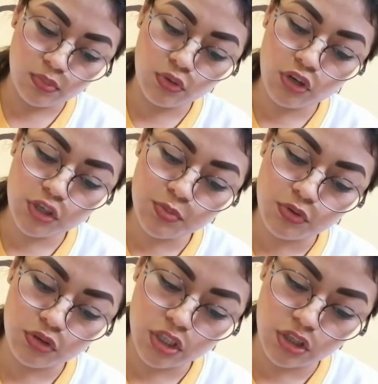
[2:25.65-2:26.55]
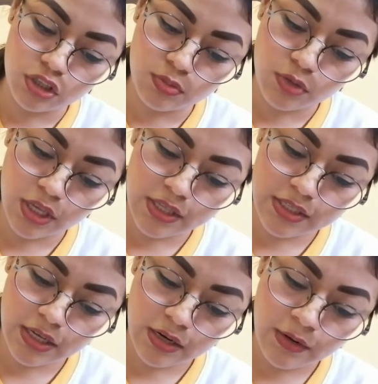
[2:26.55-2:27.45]
Puros puntitos voy a
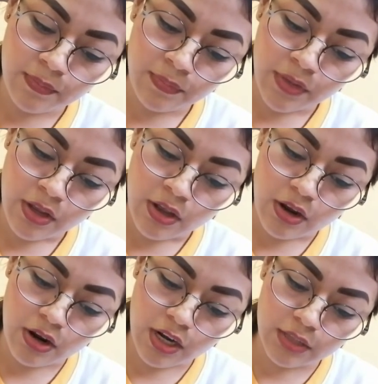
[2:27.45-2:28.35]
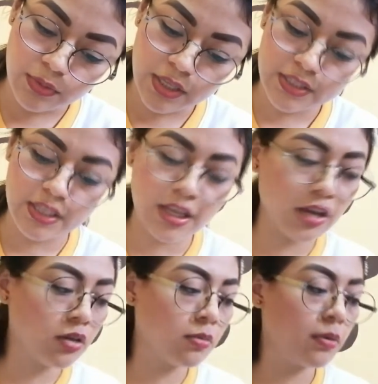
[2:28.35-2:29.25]
hacer. Ahora les voy a
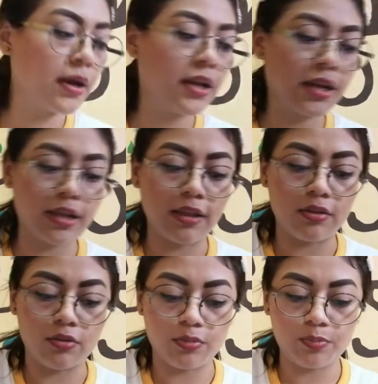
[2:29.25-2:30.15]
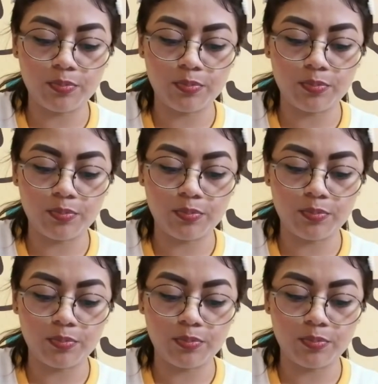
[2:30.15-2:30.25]
enseñar cómo va a ir quedando.